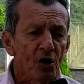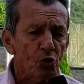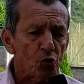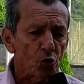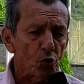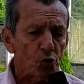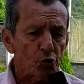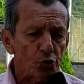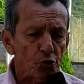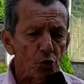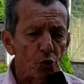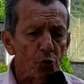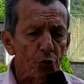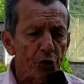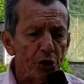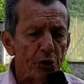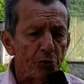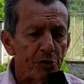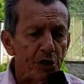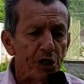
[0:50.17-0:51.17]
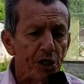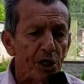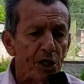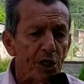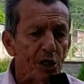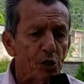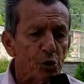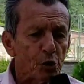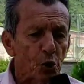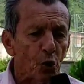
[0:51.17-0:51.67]
Tus
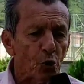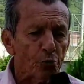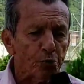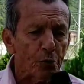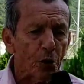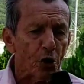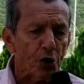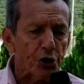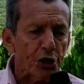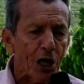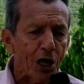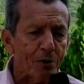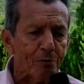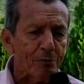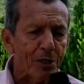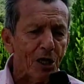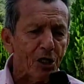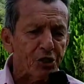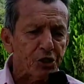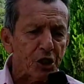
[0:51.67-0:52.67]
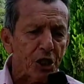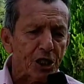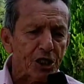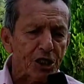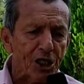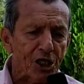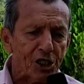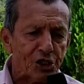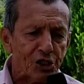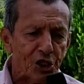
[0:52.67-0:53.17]
sufrimientos por darme el ser
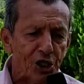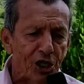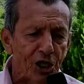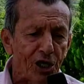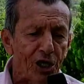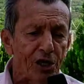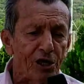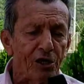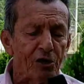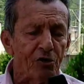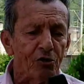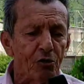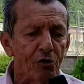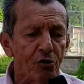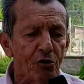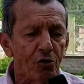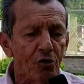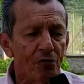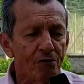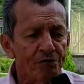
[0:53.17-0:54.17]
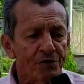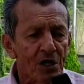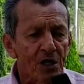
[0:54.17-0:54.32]
que tengo,